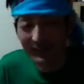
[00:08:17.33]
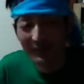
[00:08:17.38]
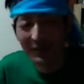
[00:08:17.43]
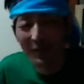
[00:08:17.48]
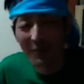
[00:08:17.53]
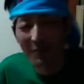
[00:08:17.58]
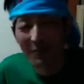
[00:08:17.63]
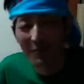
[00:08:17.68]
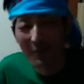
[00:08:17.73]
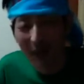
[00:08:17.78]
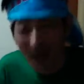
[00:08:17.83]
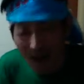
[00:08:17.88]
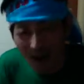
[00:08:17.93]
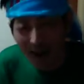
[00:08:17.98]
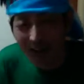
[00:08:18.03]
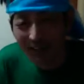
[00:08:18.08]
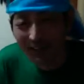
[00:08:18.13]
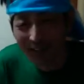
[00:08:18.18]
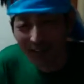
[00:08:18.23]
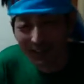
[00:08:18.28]

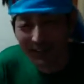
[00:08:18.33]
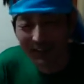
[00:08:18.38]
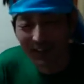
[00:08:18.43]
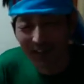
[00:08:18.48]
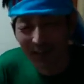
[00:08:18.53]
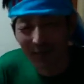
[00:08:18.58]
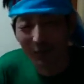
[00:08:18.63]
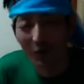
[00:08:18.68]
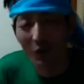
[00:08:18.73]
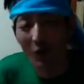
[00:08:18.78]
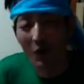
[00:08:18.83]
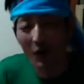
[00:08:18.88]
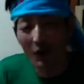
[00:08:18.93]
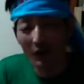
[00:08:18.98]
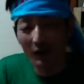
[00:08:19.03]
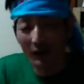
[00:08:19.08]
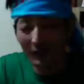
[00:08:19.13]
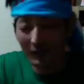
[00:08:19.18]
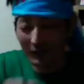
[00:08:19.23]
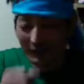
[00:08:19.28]
ンコバーン出したらもう、
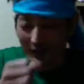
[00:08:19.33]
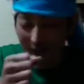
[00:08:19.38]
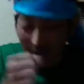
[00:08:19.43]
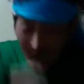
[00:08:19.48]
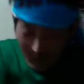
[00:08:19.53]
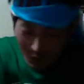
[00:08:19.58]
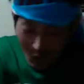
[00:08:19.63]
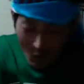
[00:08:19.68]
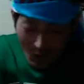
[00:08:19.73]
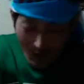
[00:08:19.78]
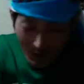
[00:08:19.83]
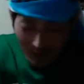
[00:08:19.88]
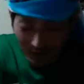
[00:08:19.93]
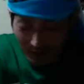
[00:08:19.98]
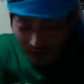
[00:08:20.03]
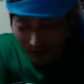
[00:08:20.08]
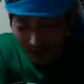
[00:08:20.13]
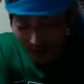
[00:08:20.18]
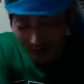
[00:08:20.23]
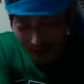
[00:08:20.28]
チンコがあっ
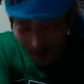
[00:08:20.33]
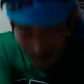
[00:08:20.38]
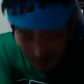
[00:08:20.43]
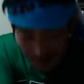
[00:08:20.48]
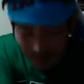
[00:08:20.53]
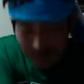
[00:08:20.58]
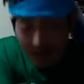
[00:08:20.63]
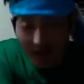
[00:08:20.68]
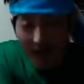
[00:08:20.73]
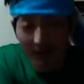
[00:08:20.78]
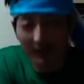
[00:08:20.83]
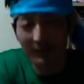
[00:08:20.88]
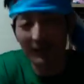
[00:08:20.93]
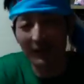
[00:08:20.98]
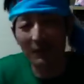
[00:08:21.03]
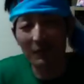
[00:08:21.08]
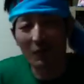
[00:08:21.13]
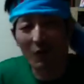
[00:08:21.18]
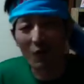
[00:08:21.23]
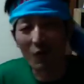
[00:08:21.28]
て、リングがあるか
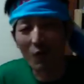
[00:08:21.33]
らもう、う